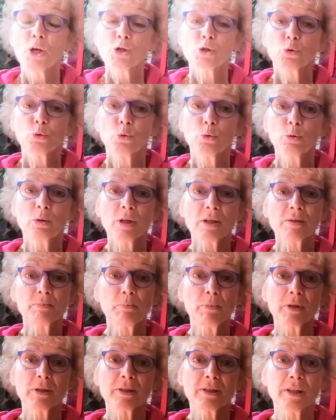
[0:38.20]
So dass
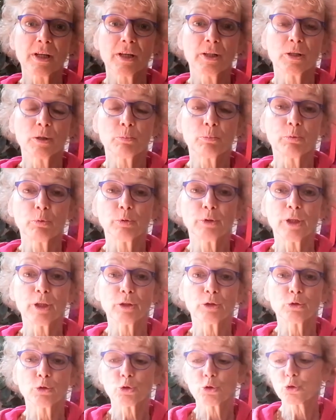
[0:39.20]
man seine
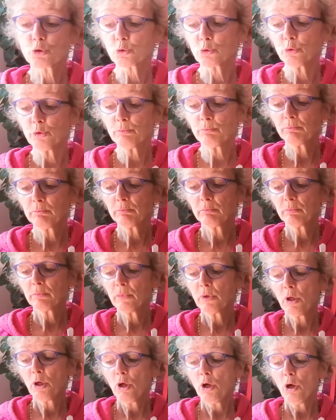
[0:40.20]
Projekte strömen
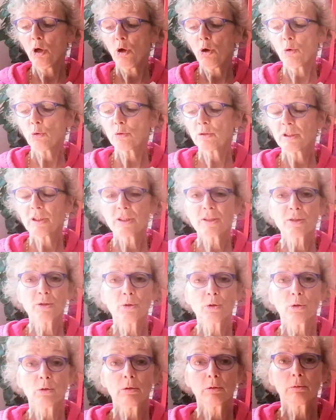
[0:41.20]
und dies
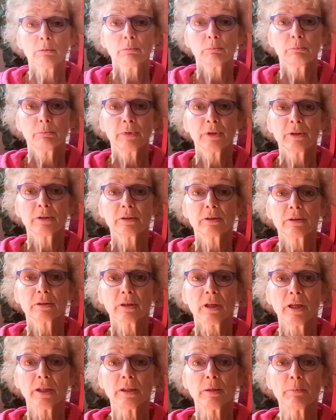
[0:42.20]
noch
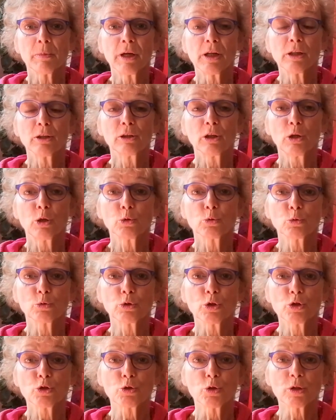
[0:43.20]
mit einem Heilkraut
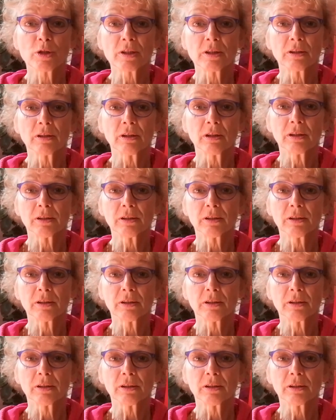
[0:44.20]
unterstützen